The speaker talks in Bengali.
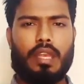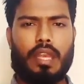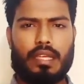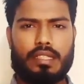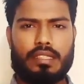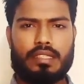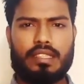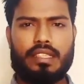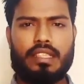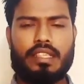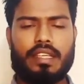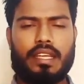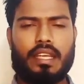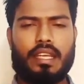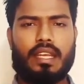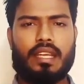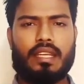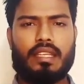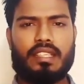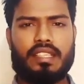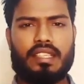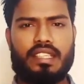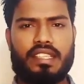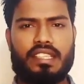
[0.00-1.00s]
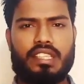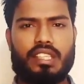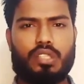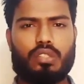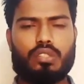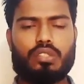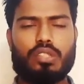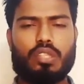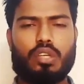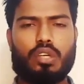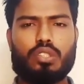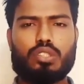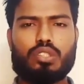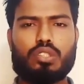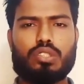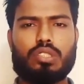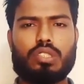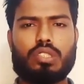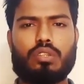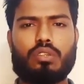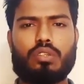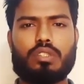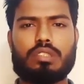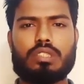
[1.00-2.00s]
একটি নিডেলের দ্বিতীয় যে
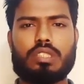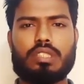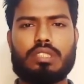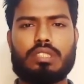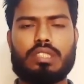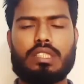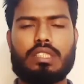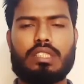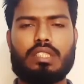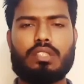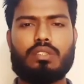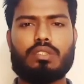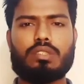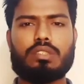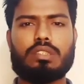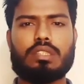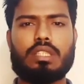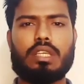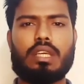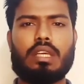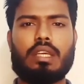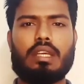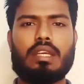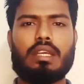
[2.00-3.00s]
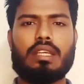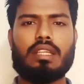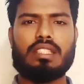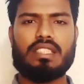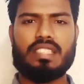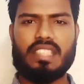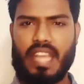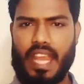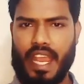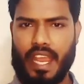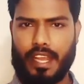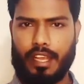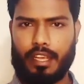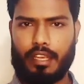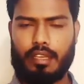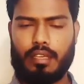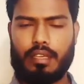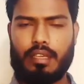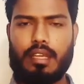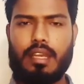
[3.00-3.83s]
অংশটি রয়েছে সেটি হচ্ছে শ্যাঙ্ক